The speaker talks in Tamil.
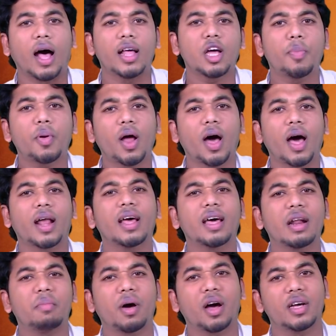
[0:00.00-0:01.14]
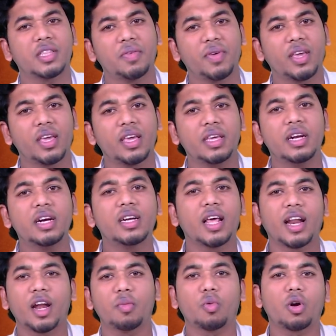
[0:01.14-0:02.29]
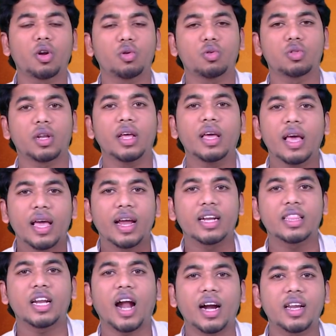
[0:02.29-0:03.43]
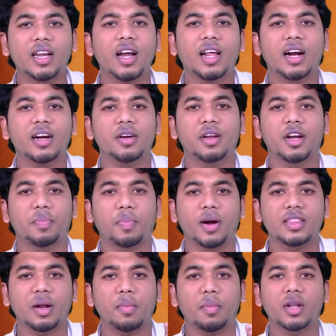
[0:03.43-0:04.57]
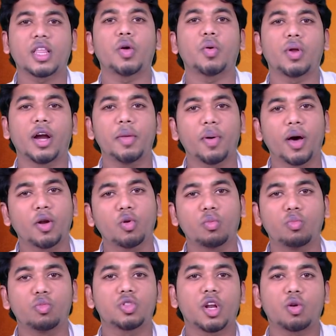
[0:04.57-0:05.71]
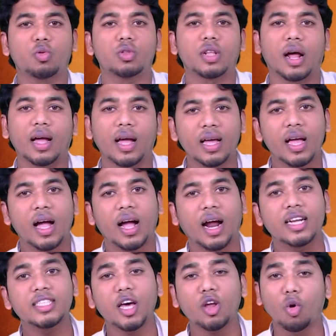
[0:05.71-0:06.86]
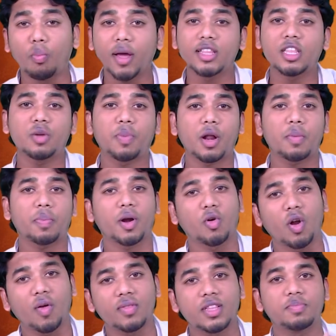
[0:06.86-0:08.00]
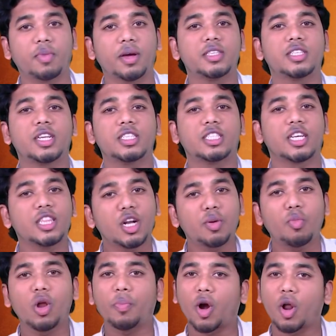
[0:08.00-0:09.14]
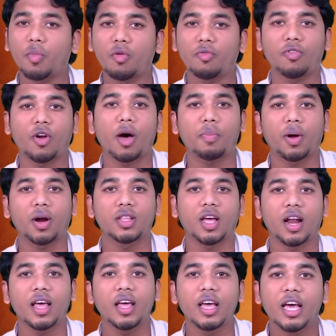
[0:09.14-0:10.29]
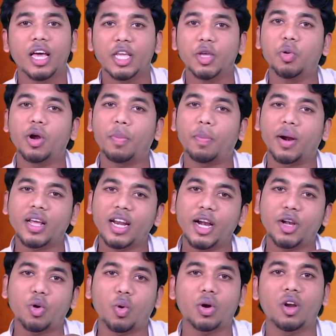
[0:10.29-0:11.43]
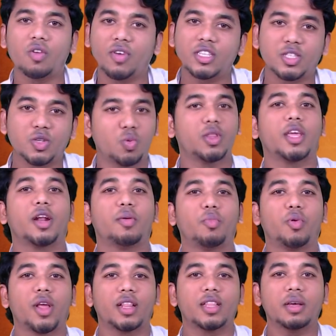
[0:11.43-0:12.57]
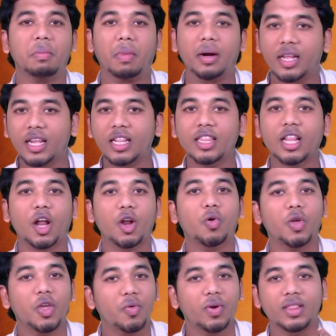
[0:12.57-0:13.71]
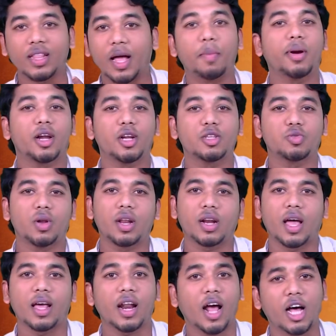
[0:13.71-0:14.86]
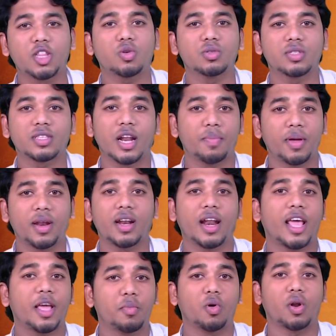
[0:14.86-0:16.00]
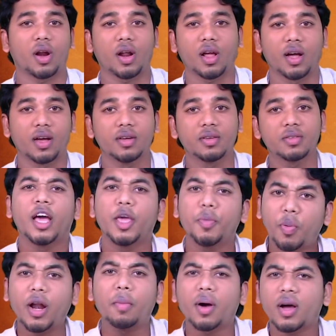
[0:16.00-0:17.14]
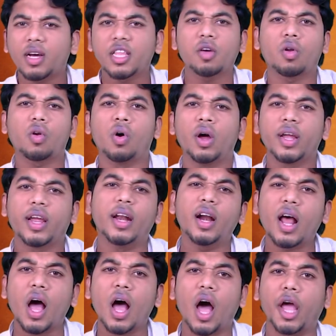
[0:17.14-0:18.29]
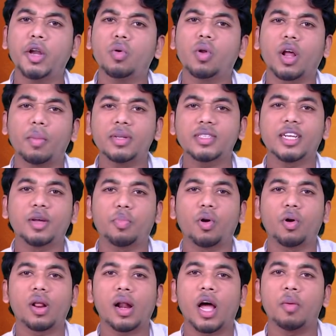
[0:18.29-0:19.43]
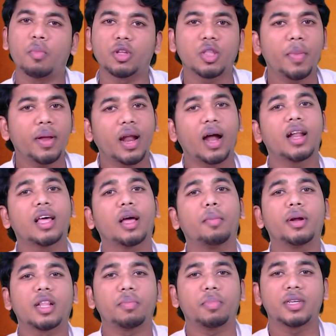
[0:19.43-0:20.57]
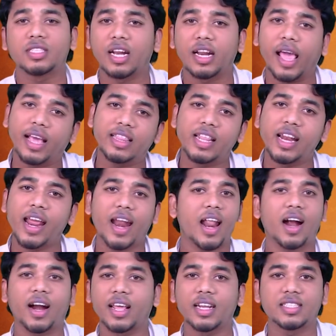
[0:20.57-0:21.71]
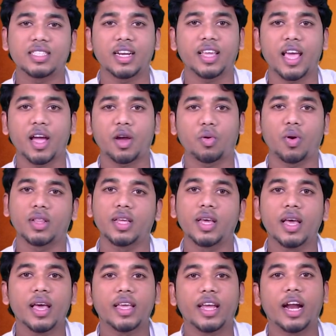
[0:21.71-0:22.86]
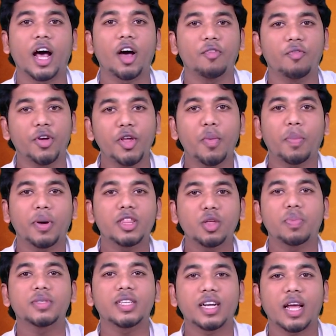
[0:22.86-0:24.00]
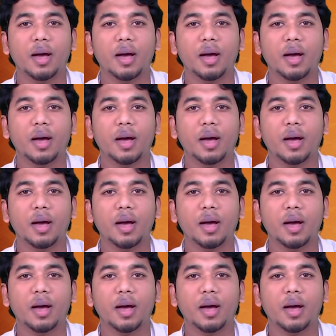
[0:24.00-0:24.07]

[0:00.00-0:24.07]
அதுக்கப்புறம் ஹரஹர மகாதேவிக்கு இருட்டறையில் முரட்டு குத்துன்னு கிட்டத்தட்ட அடல் கண்டென்ட் படத்தில் மட்டும்தான் இவர் நடிப்பார்னு ஒரு முத்திரை கொடுத்துறாங்க கடைசியாக ரொம்ப எதிர்பார்ப்பு நடுவில் வந்த மைஸ்டர் சந்திரமொழி படமும் ஃப்ளாப் ஆனதால் இவரோட படங்களே டோட்டல் வேஸ்ட்னு ஒதுக்கிட முடியாது பட் இருந்தாலும் இவர் இந்த கமெண்ட்டில் சொல்லியிருக்காரு அதுக்கும் சில பேர் லைக் போட்டிருக்காங்க இப்போ நம்ம கதைக்கு வரும் என்னடா ஐநூறு கமெண்ட்ஸ் கிட்ட போட்டிருக்காங்க மொத்தமே நாலு கமெண்ட் தான் படிச்சிருக்கேன் இதுலேயே எல்லாம் அடங்கிச்சான்னு கேட்கக்கூடாது ஏன்னா வெறும் பத்து பர்சன்ட்